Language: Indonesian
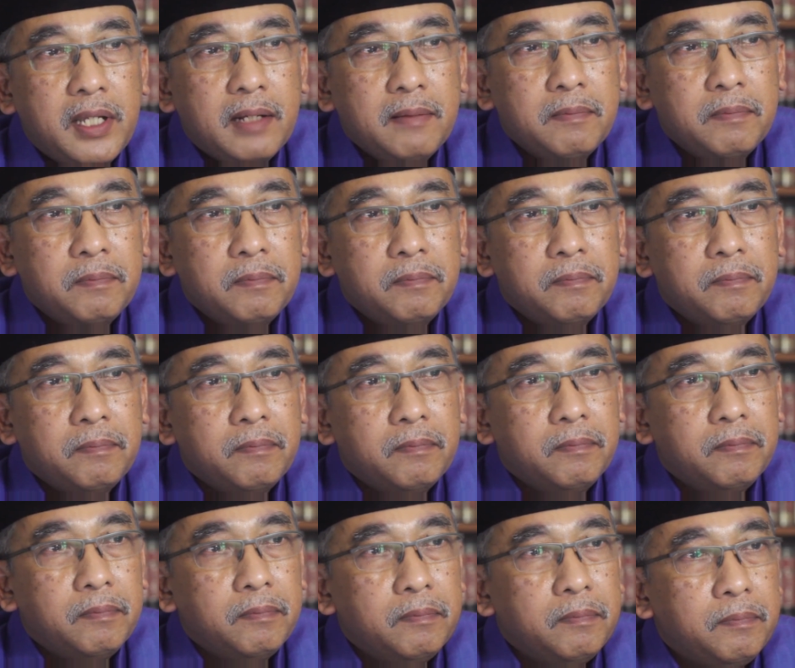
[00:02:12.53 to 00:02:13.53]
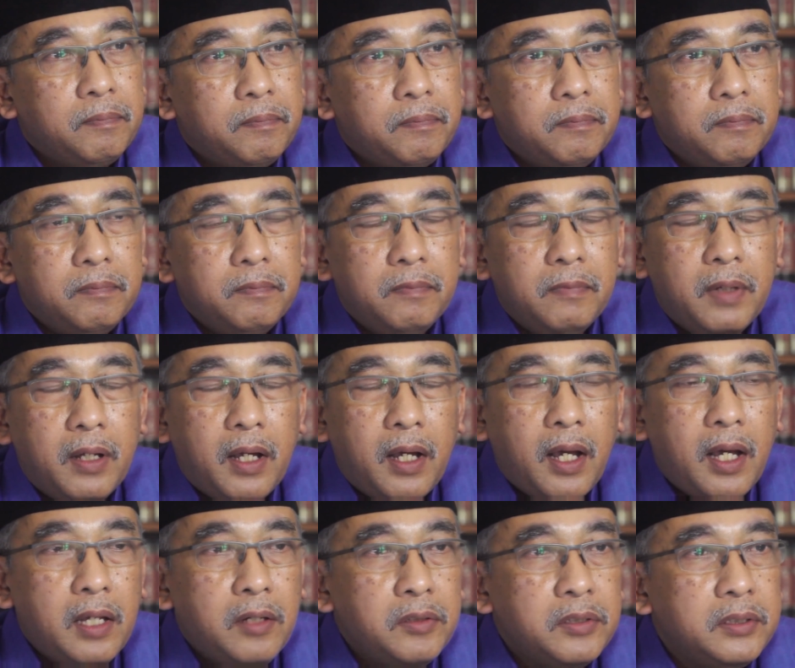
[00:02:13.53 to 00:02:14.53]
yang
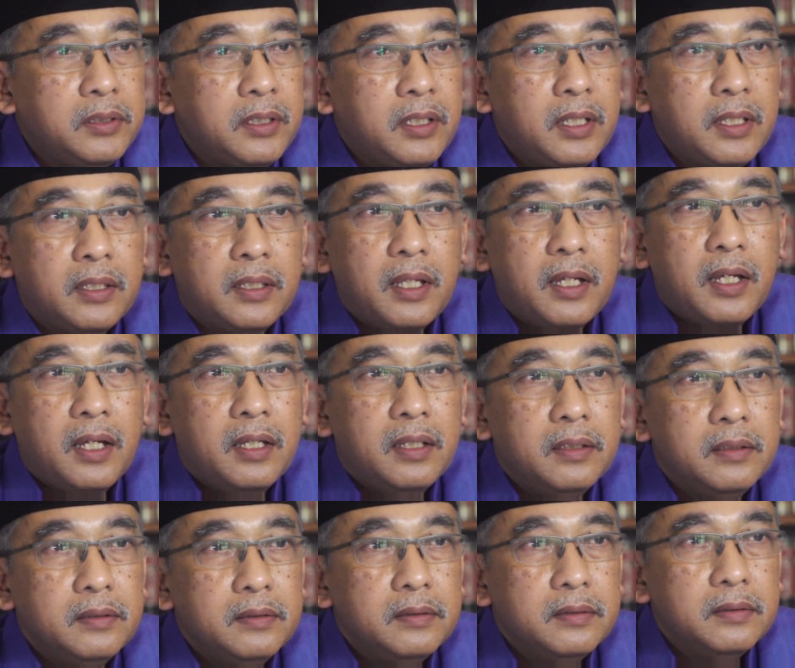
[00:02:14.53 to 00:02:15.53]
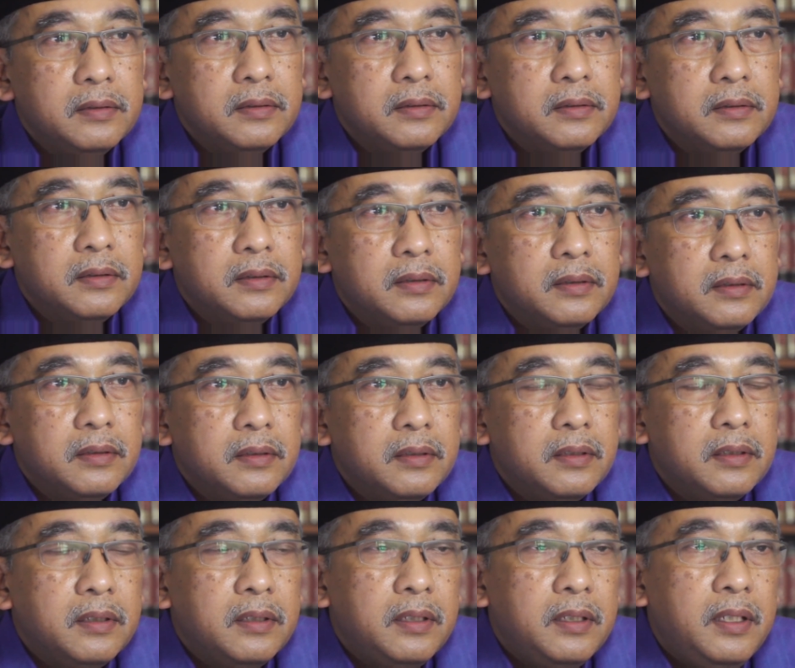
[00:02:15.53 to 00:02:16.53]
harus kita
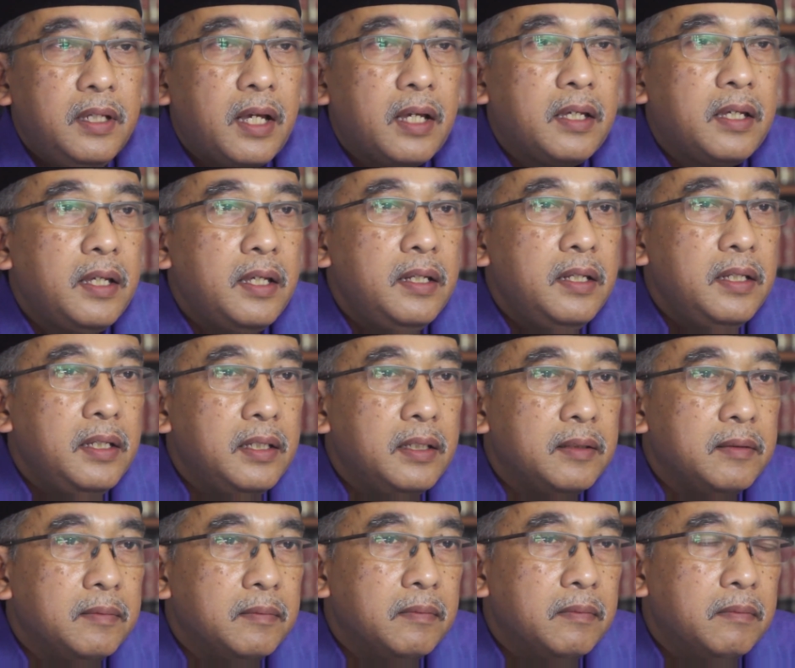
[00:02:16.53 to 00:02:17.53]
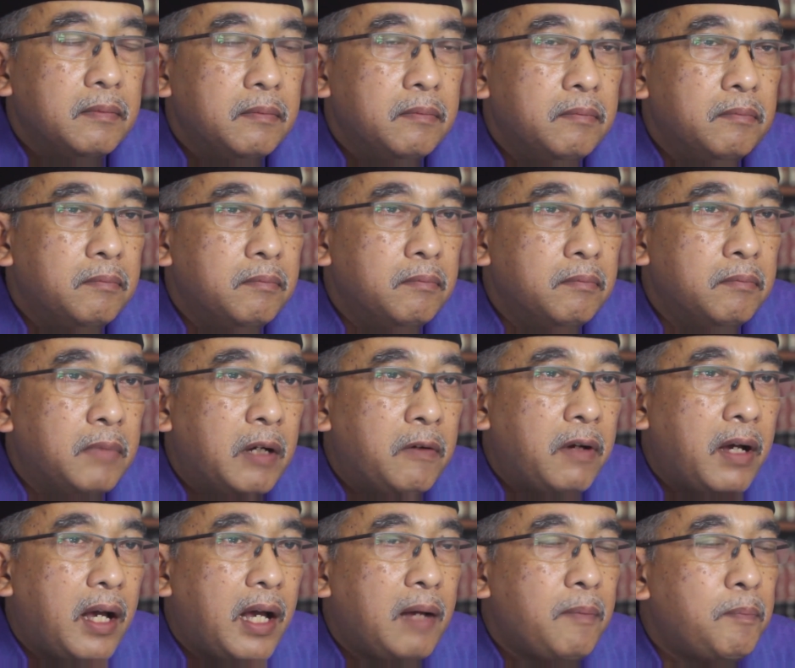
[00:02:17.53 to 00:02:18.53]
yakini
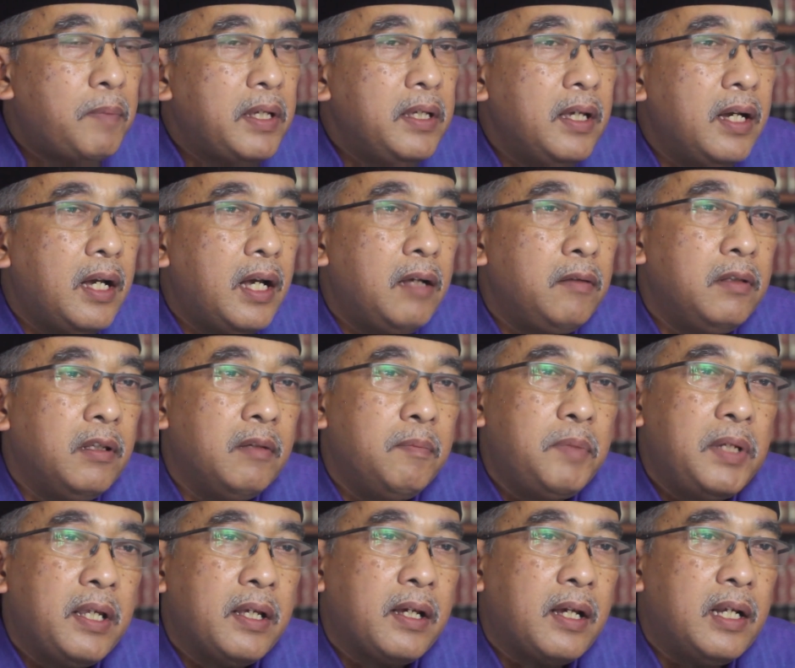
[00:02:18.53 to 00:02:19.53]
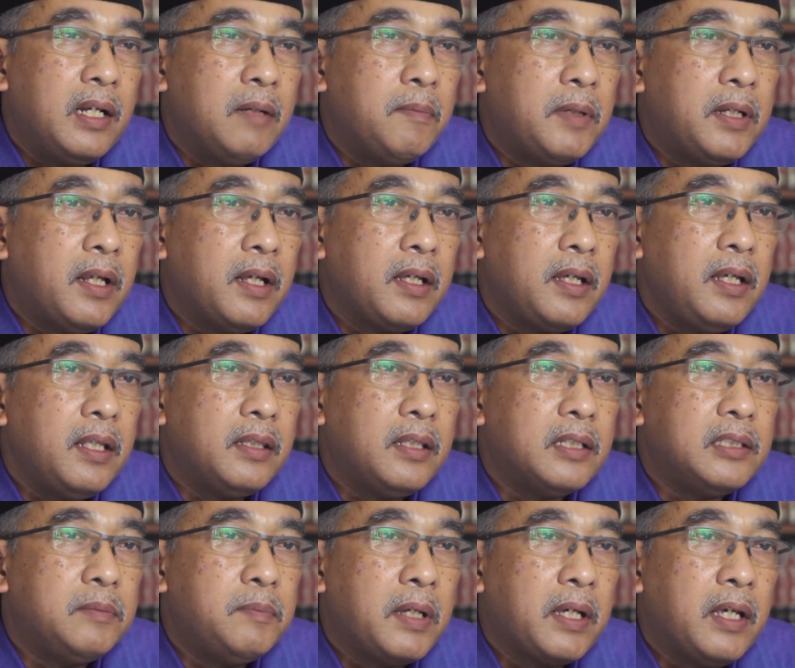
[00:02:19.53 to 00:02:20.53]
bahwa apa yang Allah berikan kepada kita
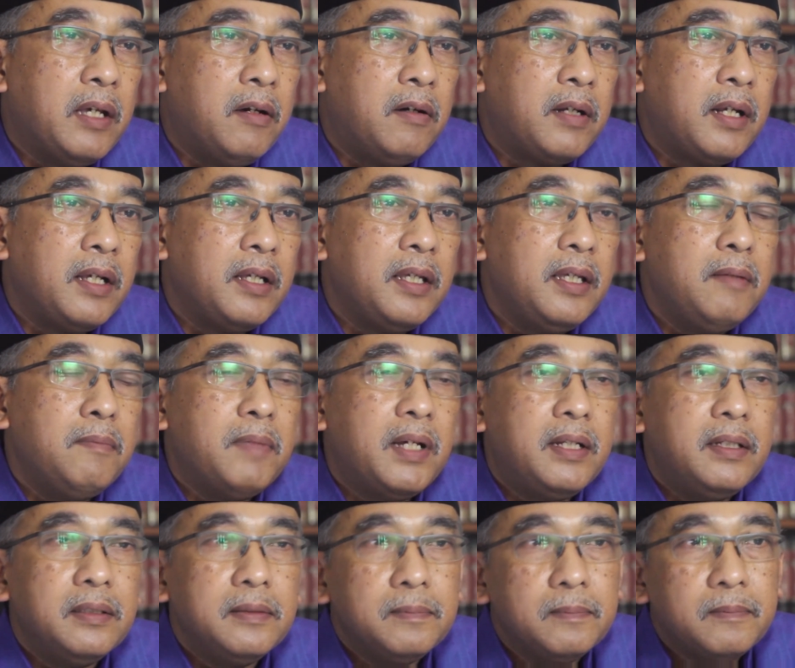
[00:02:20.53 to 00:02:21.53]
sebagai orang iman